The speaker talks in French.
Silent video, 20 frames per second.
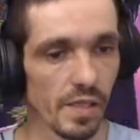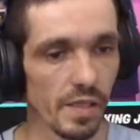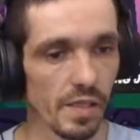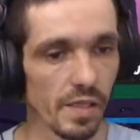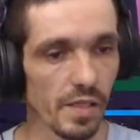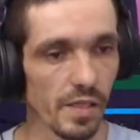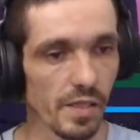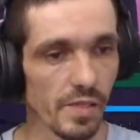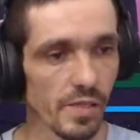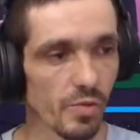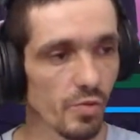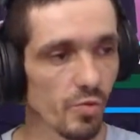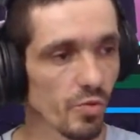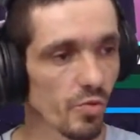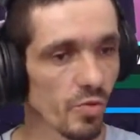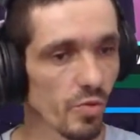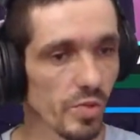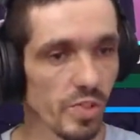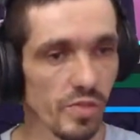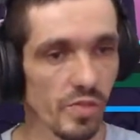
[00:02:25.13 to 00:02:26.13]
Et c'est tout ce que
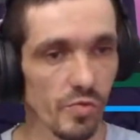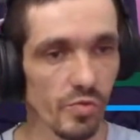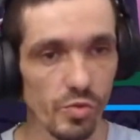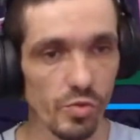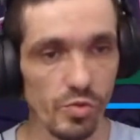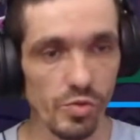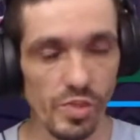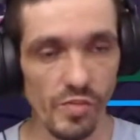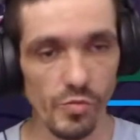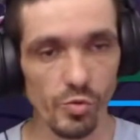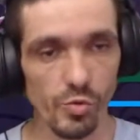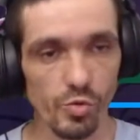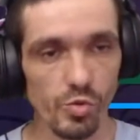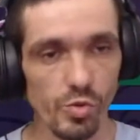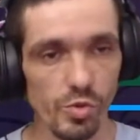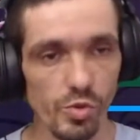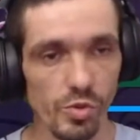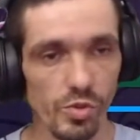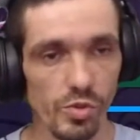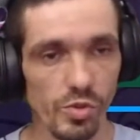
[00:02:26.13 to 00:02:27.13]
nous avons. Nous avons
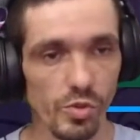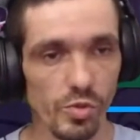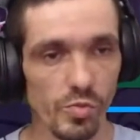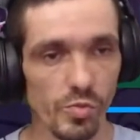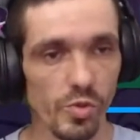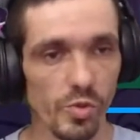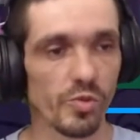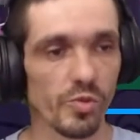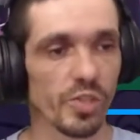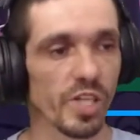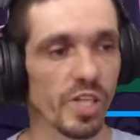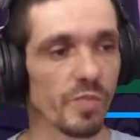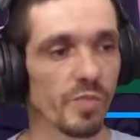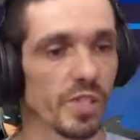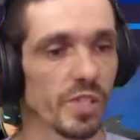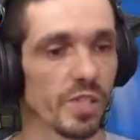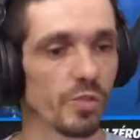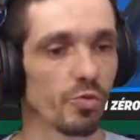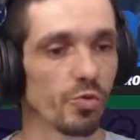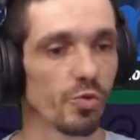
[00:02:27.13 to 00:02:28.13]
toujours le Bron James
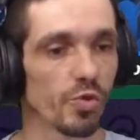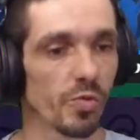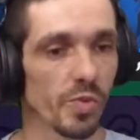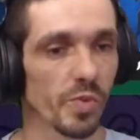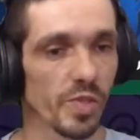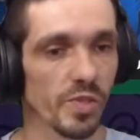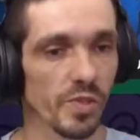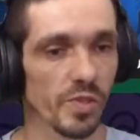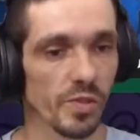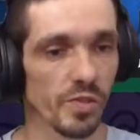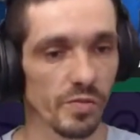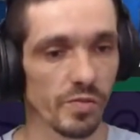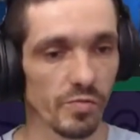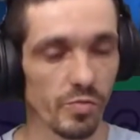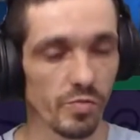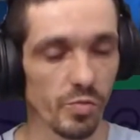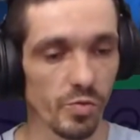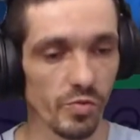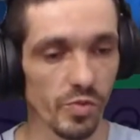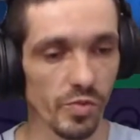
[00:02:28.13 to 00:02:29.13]
toujours présent. Vous
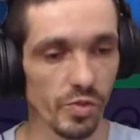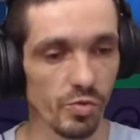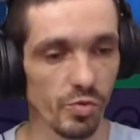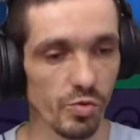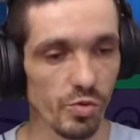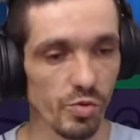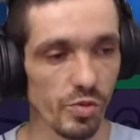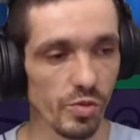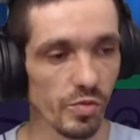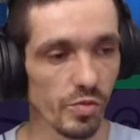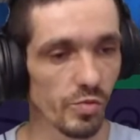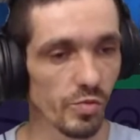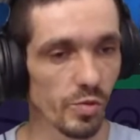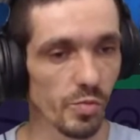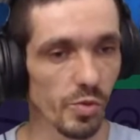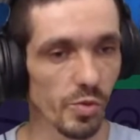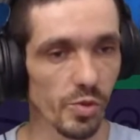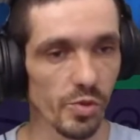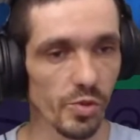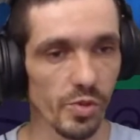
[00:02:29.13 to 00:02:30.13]
pouvez toujours vous le
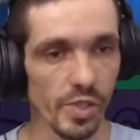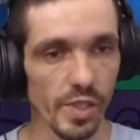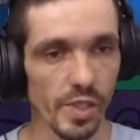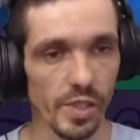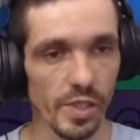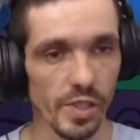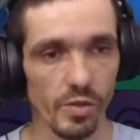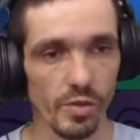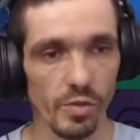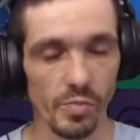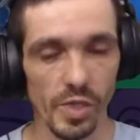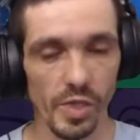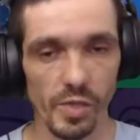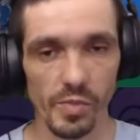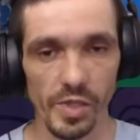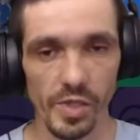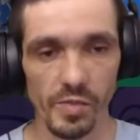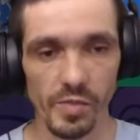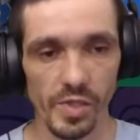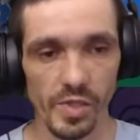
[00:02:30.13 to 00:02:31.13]
procurer. Le pack
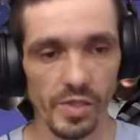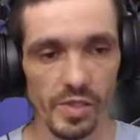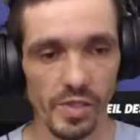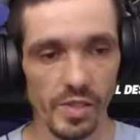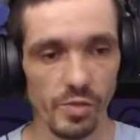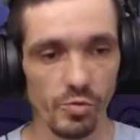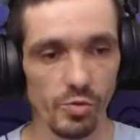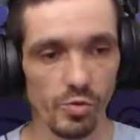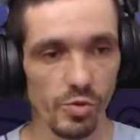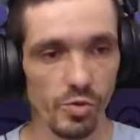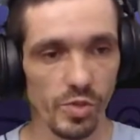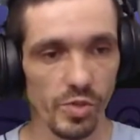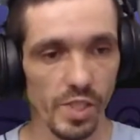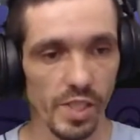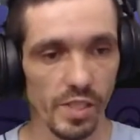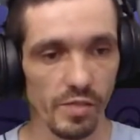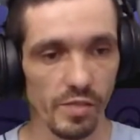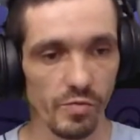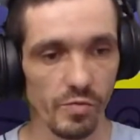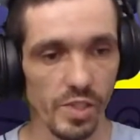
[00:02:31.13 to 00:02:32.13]
Batman est toujours
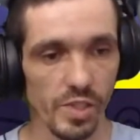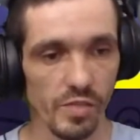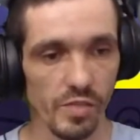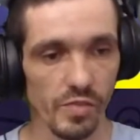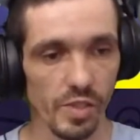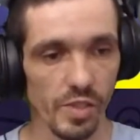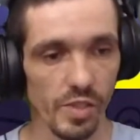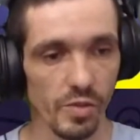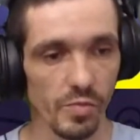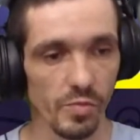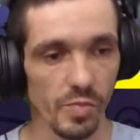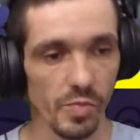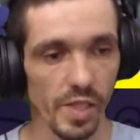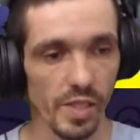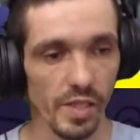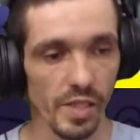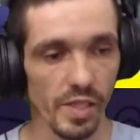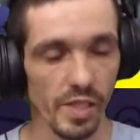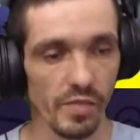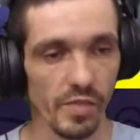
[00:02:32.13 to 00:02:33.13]
là. Vous avez le pack
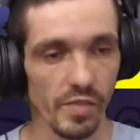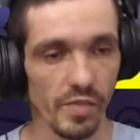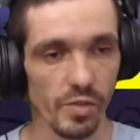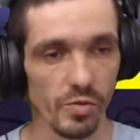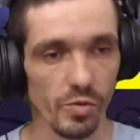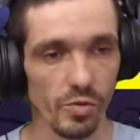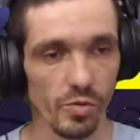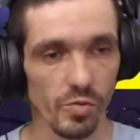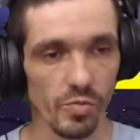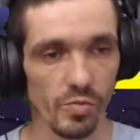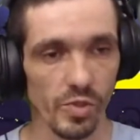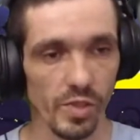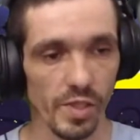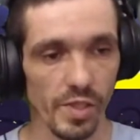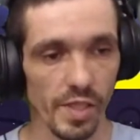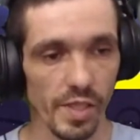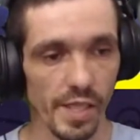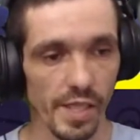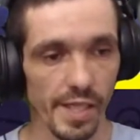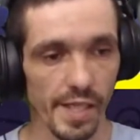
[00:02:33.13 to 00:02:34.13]
Éveil de l'ombre
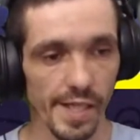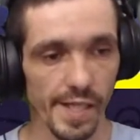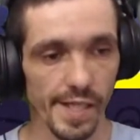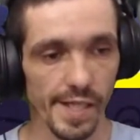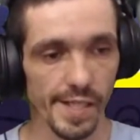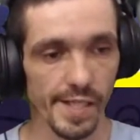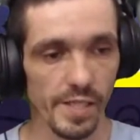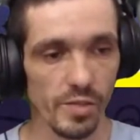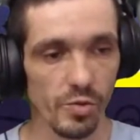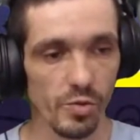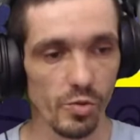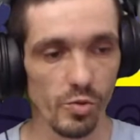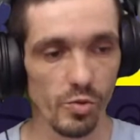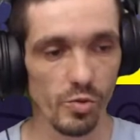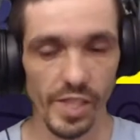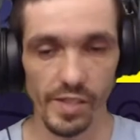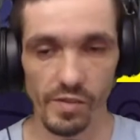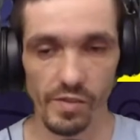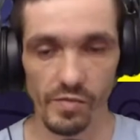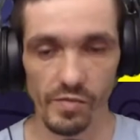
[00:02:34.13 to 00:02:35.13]
à
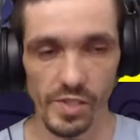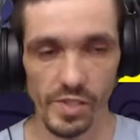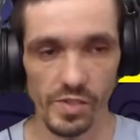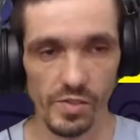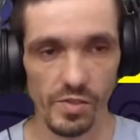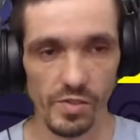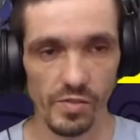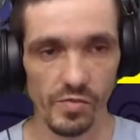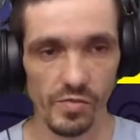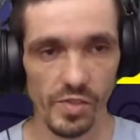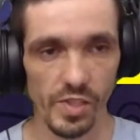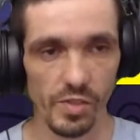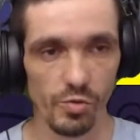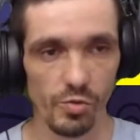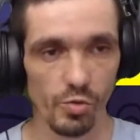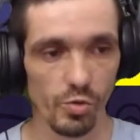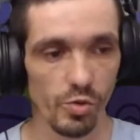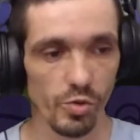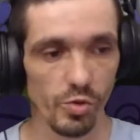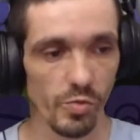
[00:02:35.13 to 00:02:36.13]
15,99€ qui est
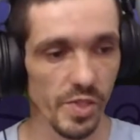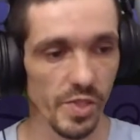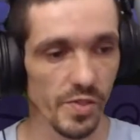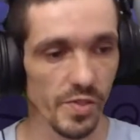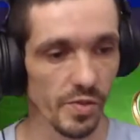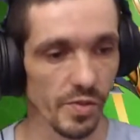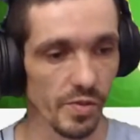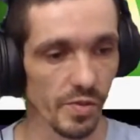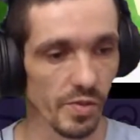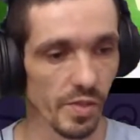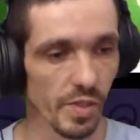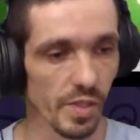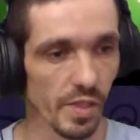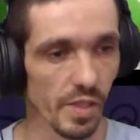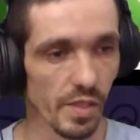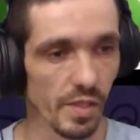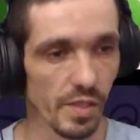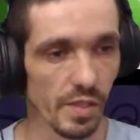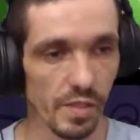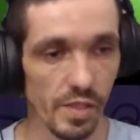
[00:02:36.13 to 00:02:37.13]
toujours présent.
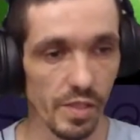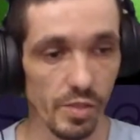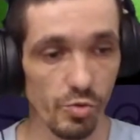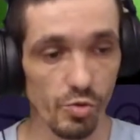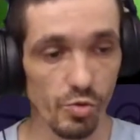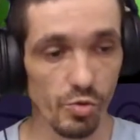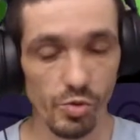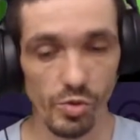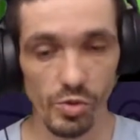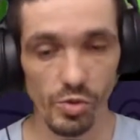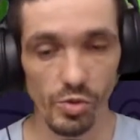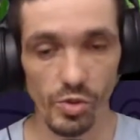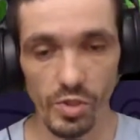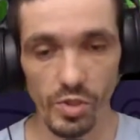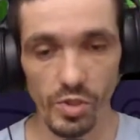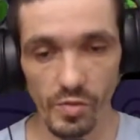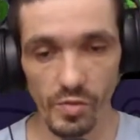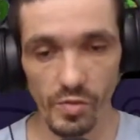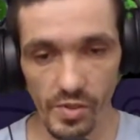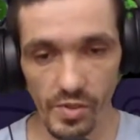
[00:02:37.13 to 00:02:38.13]
Et toujours le
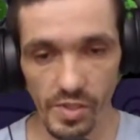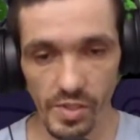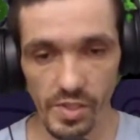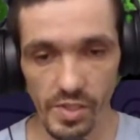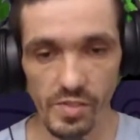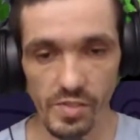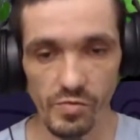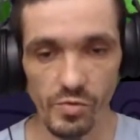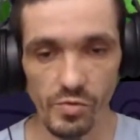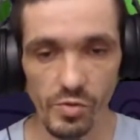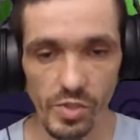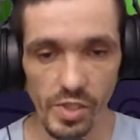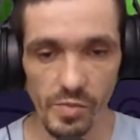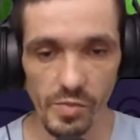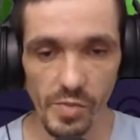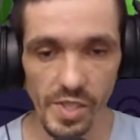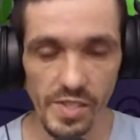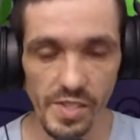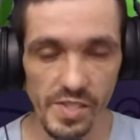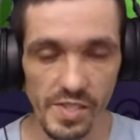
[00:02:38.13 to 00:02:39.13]
club Fortnite. Si vous ne l'êtes
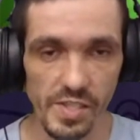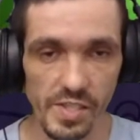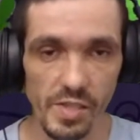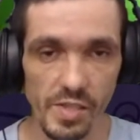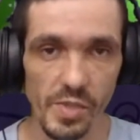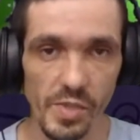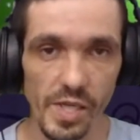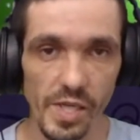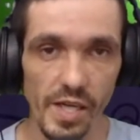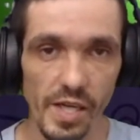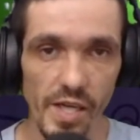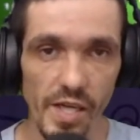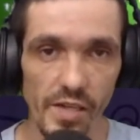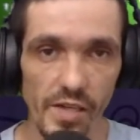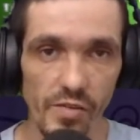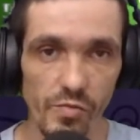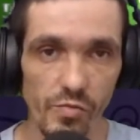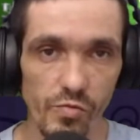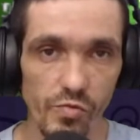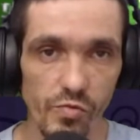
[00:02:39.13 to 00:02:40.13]
pas, n'hésitez pas à
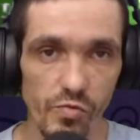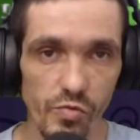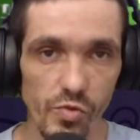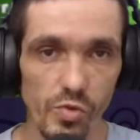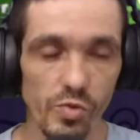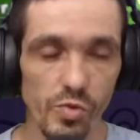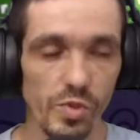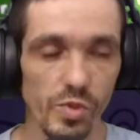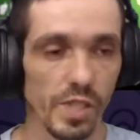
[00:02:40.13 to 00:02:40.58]
vous